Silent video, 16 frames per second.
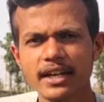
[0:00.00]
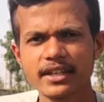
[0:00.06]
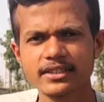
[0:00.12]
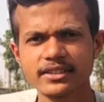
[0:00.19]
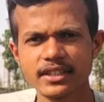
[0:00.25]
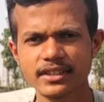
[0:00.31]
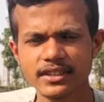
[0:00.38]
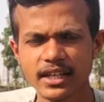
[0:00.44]
कर
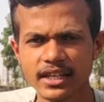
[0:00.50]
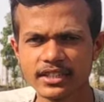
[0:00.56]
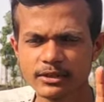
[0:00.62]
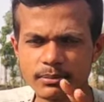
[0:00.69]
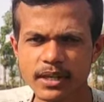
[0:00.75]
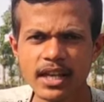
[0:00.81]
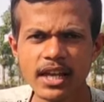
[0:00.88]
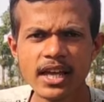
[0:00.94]
सकते हैं
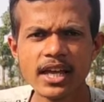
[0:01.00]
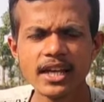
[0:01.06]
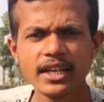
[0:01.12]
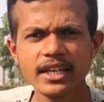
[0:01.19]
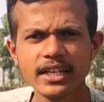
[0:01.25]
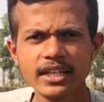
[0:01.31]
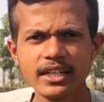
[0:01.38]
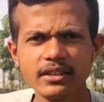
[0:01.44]
इसमें
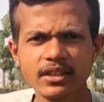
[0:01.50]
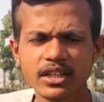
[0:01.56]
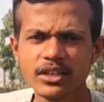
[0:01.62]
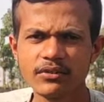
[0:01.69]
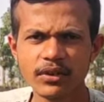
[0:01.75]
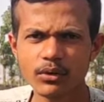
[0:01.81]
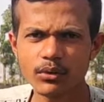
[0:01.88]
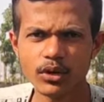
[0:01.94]
कि
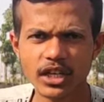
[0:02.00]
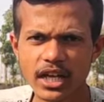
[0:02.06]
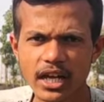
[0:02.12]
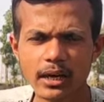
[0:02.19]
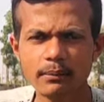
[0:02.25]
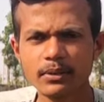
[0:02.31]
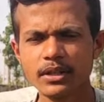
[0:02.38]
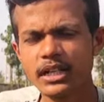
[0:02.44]
किफ़न वगैरह
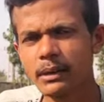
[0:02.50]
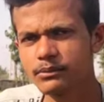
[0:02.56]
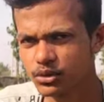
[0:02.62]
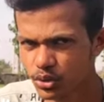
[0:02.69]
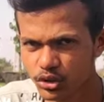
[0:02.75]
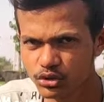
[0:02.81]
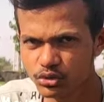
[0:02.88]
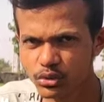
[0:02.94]
आपने नाम
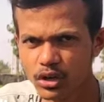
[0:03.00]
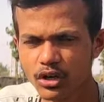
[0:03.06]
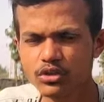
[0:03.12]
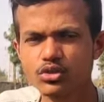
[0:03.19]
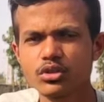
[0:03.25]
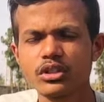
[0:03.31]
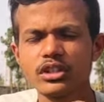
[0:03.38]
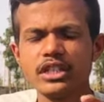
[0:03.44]
जरूर सुना होगा
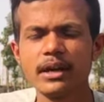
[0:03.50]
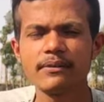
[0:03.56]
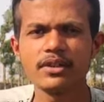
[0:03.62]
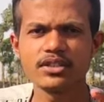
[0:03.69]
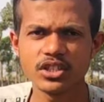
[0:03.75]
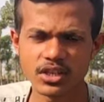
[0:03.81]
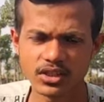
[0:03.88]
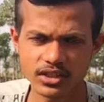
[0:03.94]
जो या फिर
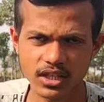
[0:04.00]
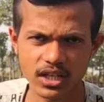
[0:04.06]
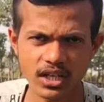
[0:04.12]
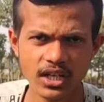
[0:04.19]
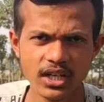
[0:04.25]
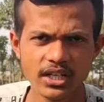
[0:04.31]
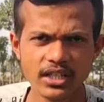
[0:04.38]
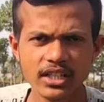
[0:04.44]
जंतर
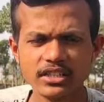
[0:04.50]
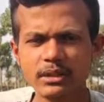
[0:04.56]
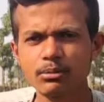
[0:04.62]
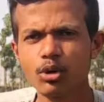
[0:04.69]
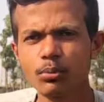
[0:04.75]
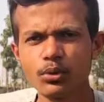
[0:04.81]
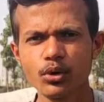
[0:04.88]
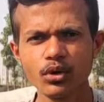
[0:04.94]
ये सब
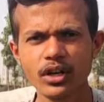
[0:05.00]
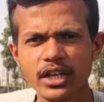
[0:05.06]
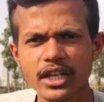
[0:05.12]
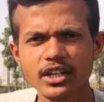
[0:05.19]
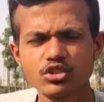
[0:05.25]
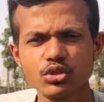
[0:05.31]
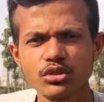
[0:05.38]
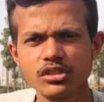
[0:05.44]
का उपयोग
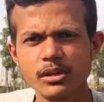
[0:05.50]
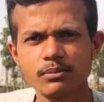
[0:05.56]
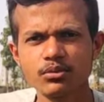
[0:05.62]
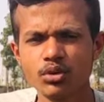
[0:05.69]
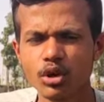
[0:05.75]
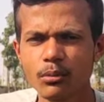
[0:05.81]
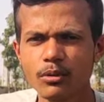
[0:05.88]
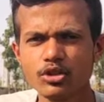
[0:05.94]
करिएगा जो ये सब
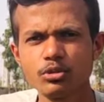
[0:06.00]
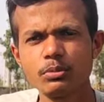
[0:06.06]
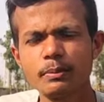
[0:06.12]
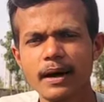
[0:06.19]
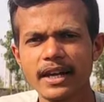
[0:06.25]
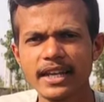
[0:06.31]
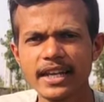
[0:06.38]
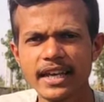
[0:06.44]
नॉर्मल जो
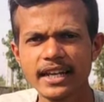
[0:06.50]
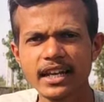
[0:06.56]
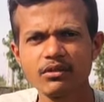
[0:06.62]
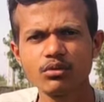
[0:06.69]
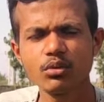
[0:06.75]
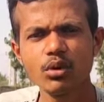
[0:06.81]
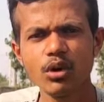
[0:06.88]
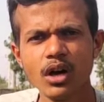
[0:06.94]
बीमारियाँ हैं ना
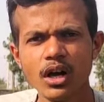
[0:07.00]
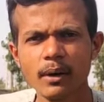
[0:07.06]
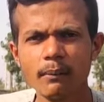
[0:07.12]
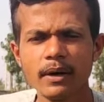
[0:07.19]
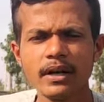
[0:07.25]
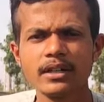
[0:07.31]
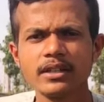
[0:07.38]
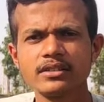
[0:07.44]
वो
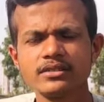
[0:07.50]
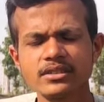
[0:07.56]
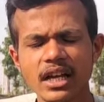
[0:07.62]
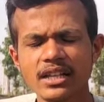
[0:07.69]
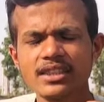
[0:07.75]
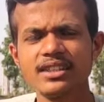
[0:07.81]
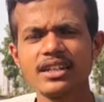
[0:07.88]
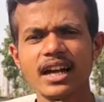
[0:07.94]

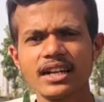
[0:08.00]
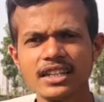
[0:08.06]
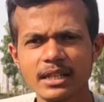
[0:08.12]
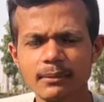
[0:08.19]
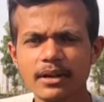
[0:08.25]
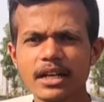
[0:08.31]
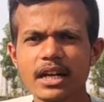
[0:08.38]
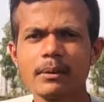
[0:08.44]
सात दिन आठ दिन
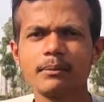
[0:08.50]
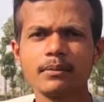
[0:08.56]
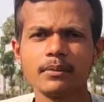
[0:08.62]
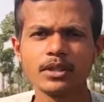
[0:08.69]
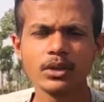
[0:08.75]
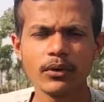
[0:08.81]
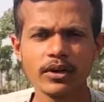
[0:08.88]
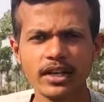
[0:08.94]
वगैरह आप
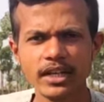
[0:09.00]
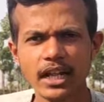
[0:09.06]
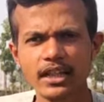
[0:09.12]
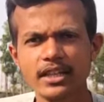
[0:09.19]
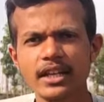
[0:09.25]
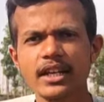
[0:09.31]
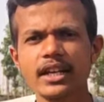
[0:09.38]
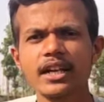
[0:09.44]
दवाइयाँ
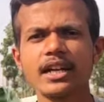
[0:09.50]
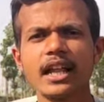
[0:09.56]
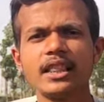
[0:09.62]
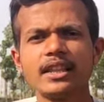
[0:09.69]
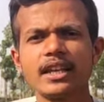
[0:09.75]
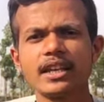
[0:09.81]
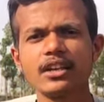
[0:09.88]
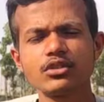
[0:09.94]
डालते रहेंगे
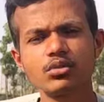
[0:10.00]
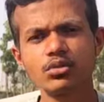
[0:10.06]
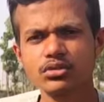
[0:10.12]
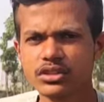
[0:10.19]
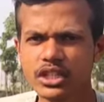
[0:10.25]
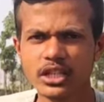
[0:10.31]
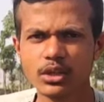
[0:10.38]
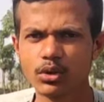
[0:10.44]
डालते रहेंगे तो
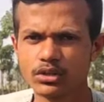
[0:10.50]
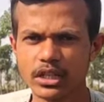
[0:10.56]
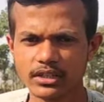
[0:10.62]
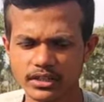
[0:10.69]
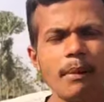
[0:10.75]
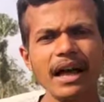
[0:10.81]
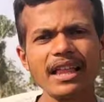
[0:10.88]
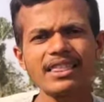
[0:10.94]
ठीक हो
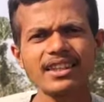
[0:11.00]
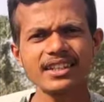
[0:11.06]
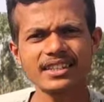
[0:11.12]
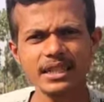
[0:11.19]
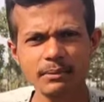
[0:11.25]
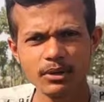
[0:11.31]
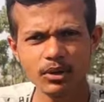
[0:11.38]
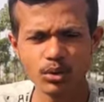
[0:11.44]
जाता है करते
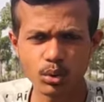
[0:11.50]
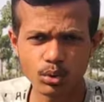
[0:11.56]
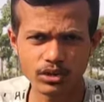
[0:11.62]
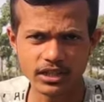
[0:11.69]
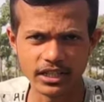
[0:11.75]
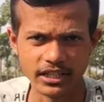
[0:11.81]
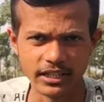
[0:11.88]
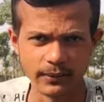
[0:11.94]
हैं अभी
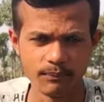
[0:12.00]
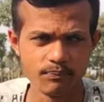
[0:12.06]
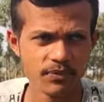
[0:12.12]
ग्रोथ के लिए